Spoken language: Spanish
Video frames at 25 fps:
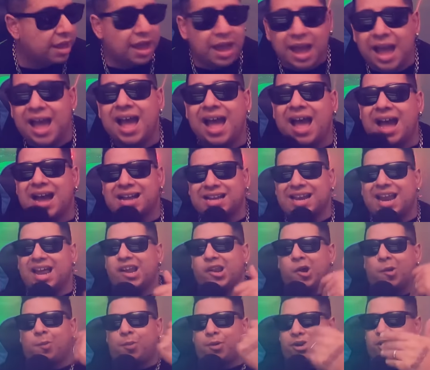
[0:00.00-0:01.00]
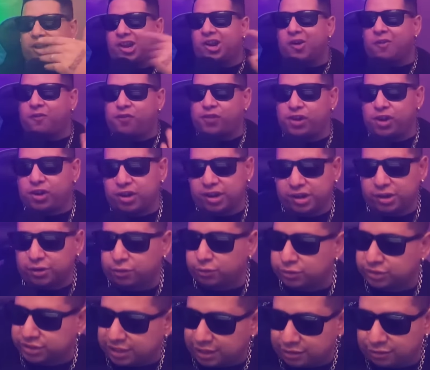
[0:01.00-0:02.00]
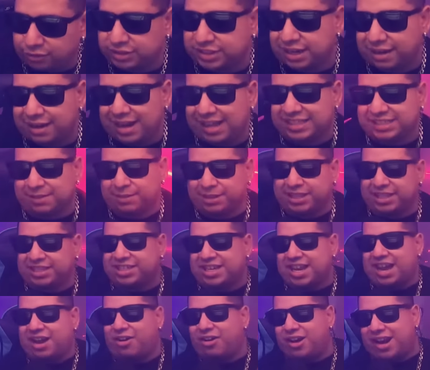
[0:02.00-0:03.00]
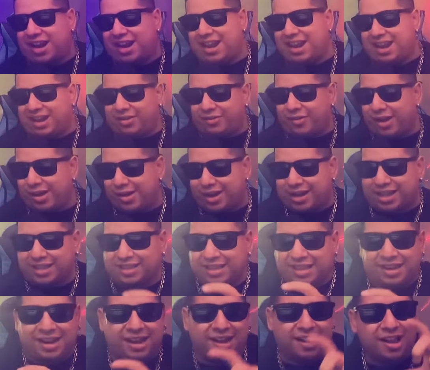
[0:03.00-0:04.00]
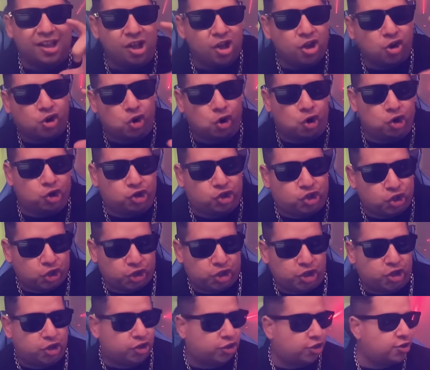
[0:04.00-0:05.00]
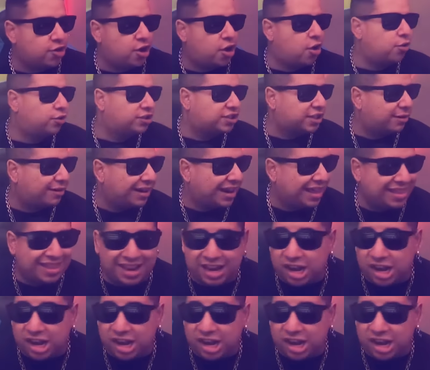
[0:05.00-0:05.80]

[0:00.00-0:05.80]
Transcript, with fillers: Ah, claro, porque los flogger no usaban la zapatilla ahora, la nueva que tiene colchón de cosas. No, usaban la de